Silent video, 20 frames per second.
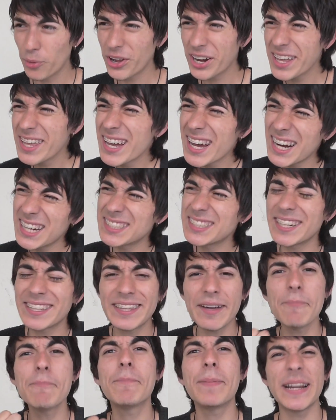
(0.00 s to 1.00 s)
Podrían llegar a ser
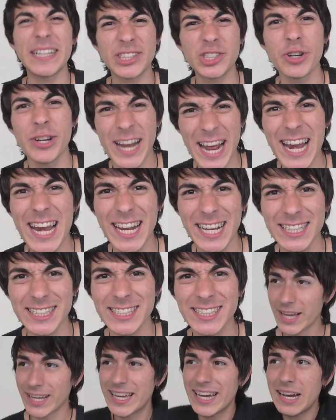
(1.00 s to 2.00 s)
tan
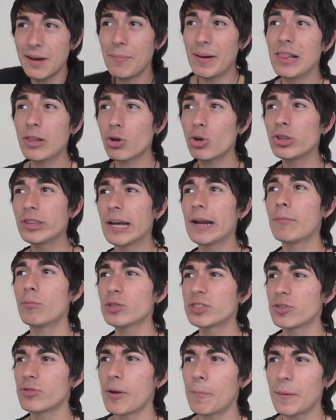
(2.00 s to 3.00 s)
personales Que jamás lo
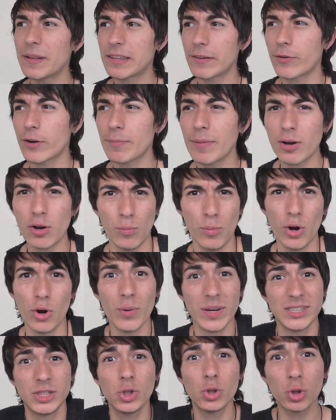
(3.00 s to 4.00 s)
contaremos en una plataforma como
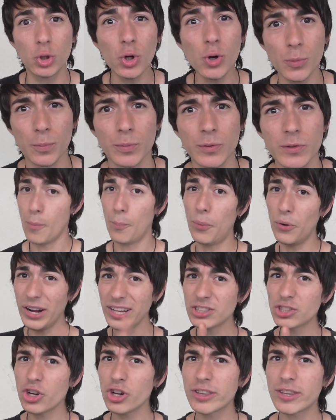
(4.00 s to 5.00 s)
lo es YouTube. Por
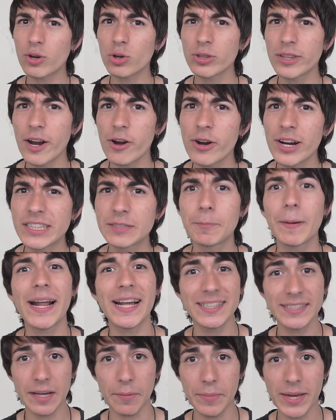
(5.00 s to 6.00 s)
eso no te contaré una
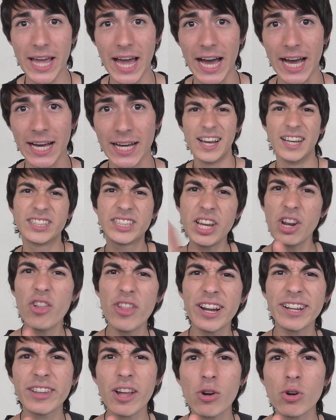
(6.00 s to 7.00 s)
experiencia mía, sino
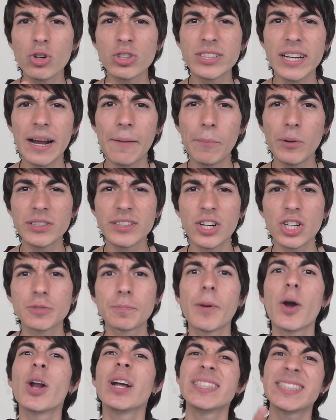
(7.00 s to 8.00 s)
darte algunos ejemplos de los
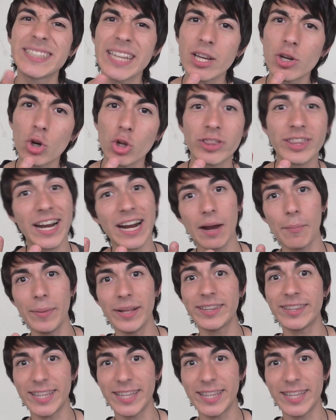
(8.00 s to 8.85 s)
peores 5 trágame